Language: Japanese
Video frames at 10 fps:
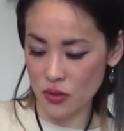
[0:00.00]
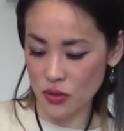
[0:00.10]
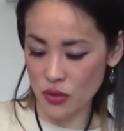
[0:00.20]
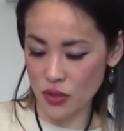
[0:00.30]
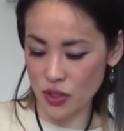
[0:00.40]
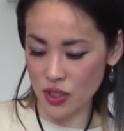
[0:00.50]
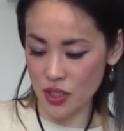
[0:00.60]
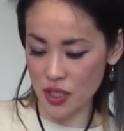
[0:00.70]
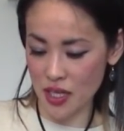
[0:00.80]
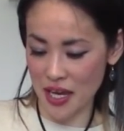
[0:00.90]
ずっ
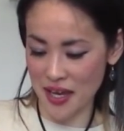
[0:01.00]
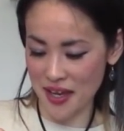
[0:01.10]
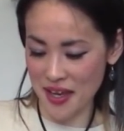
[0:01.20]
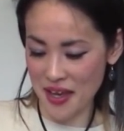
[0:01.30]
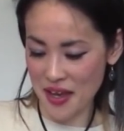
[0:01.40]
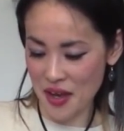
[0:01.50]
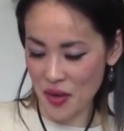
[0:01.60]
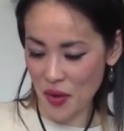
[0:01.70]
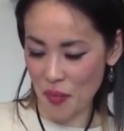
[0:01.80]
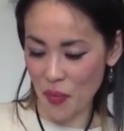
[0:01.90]
しり
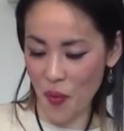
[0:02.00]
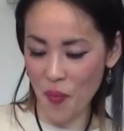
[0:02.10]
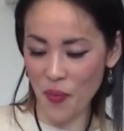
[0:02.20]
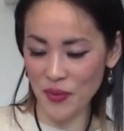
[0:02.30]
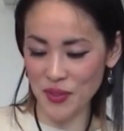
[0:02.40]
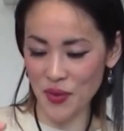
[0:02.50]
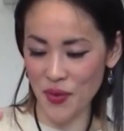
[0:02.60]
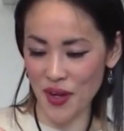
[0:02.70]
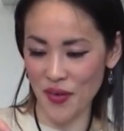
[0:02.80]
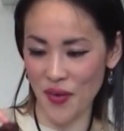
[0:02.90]
これ、
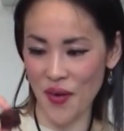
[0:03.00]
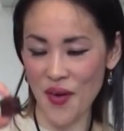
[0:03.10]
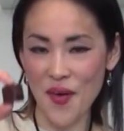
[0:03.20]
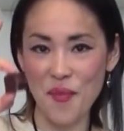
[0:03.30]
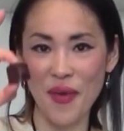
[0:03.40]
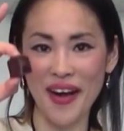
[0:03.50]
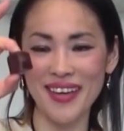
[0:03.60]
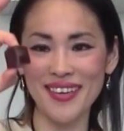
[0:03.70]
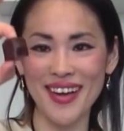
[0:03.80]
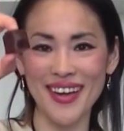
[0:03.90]
ボンボンショコラの
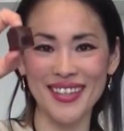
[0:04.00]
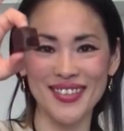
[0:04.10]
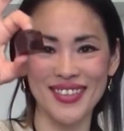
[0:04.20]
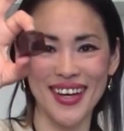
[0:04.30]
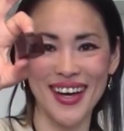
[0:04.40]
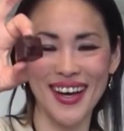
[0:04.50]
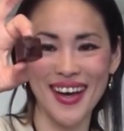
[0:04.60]
倍ぐらいありそうな、